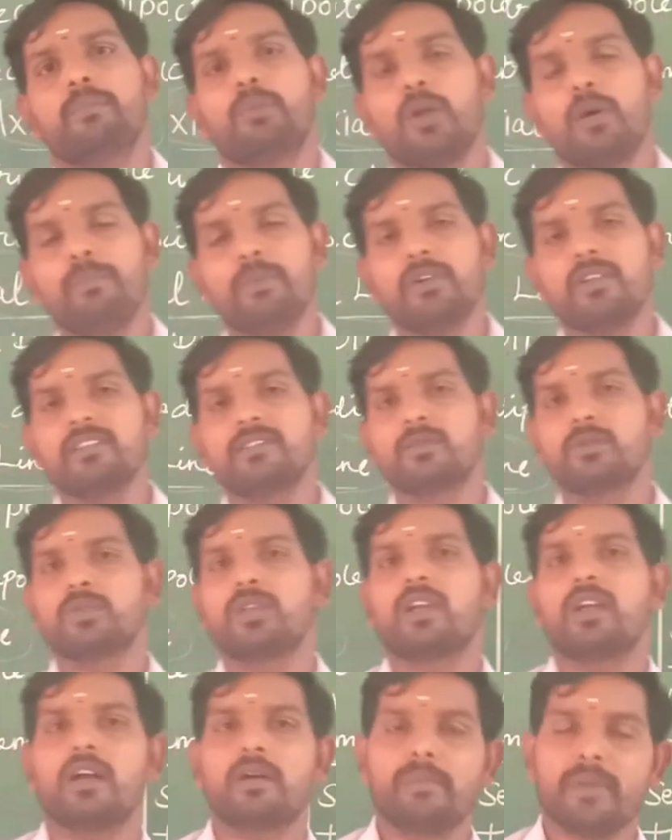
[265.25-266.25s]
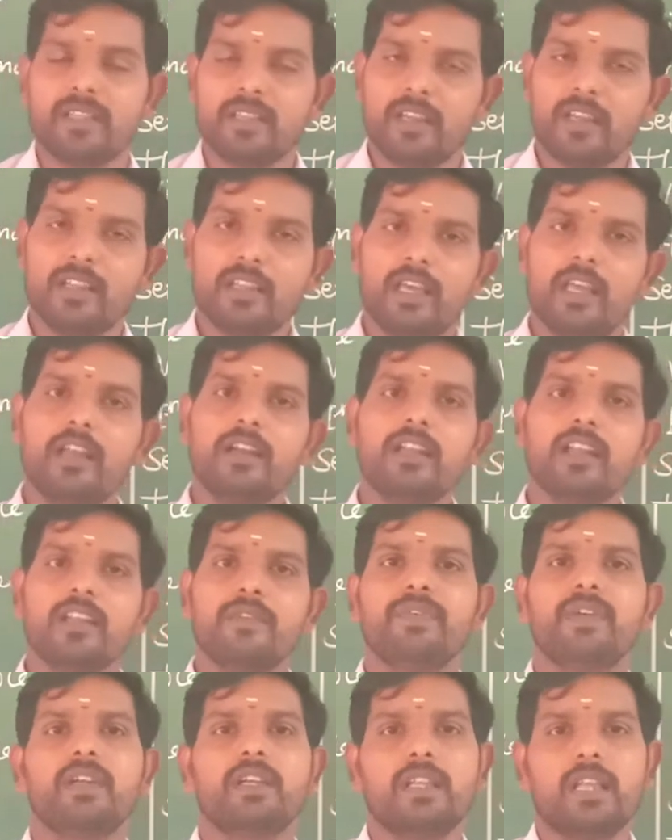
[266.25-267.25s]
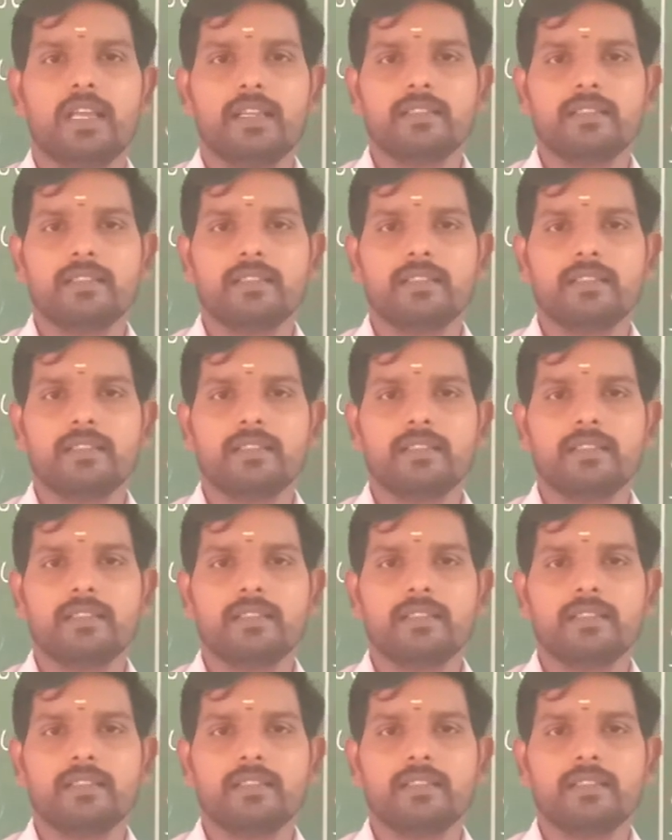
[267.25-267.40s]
ப்ராப்பர்ட்டிஸ் கொடுத்துருக்காங்க பார்த்தீங்கன்னா இந்த எலக்ட்ரிக் ஃபீல்டு